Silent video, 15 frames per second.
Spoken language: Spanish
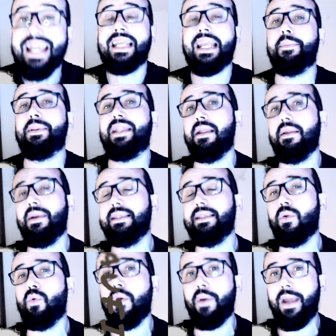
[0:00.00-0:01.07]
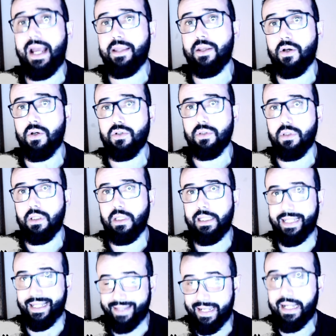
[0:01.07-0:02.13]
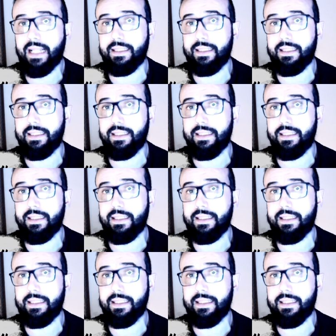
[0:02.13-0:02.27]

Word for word: que tiene 29 años y que tiene que